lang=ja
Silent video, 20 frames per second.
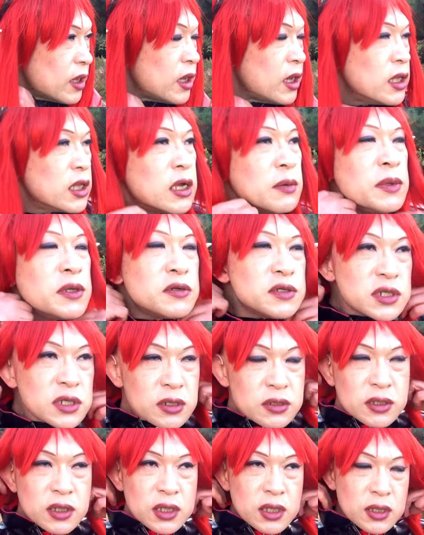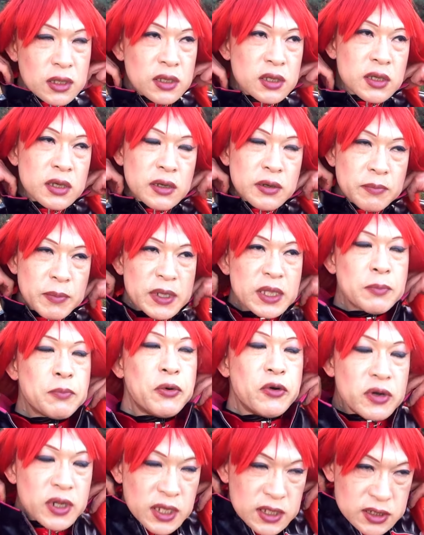エナメルじゃなくてねまだ
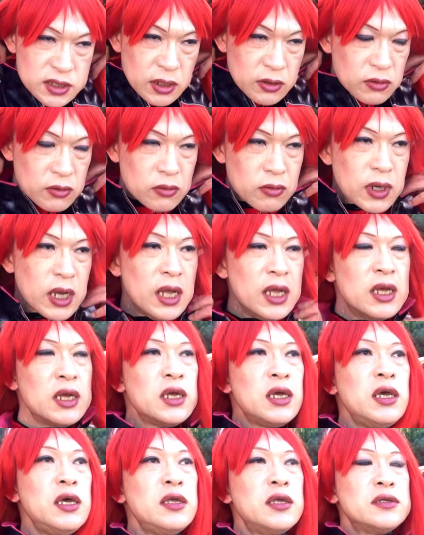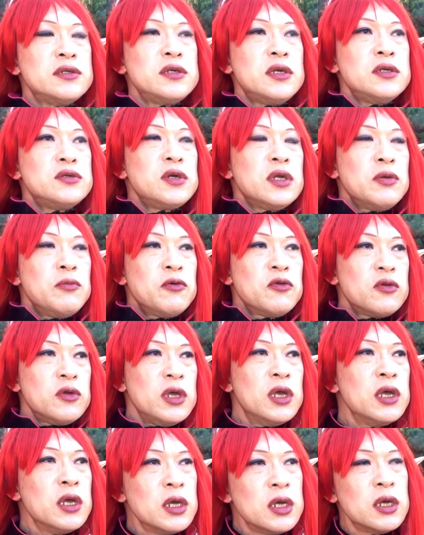ポリエステルの方がいいですねそうやって本当
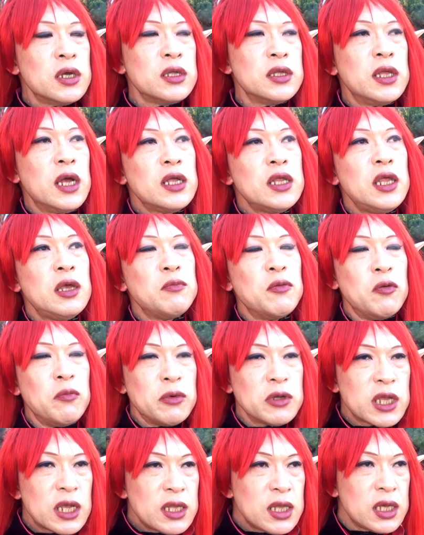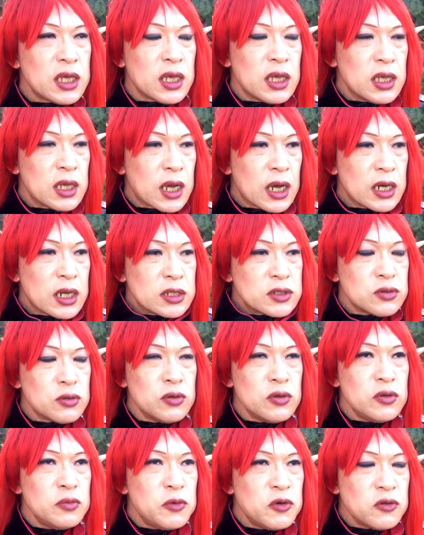に何年も持たないから
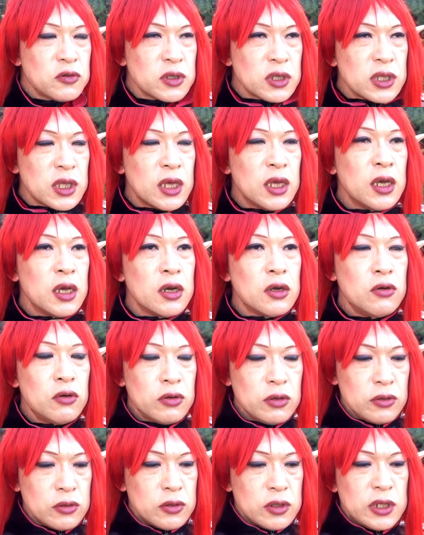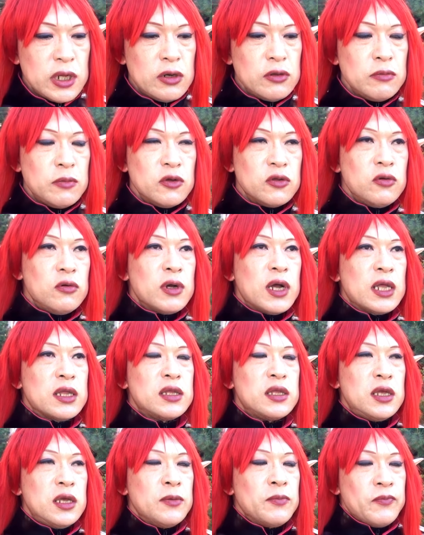そういうものにね労力入れるのもどうかっ
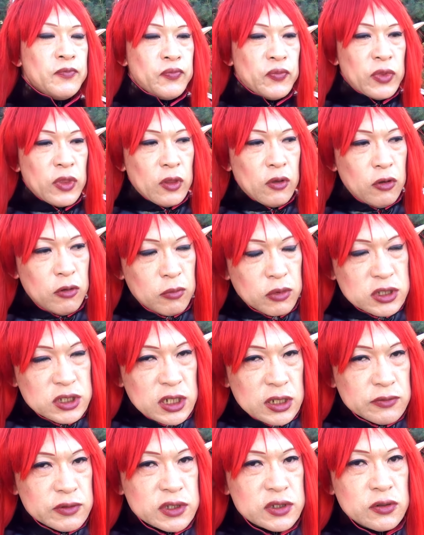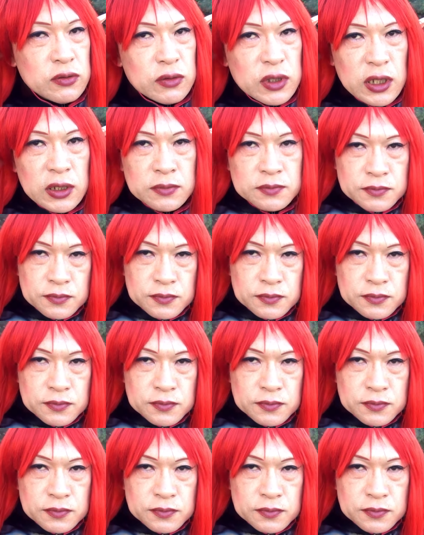て思っちゃうんですよね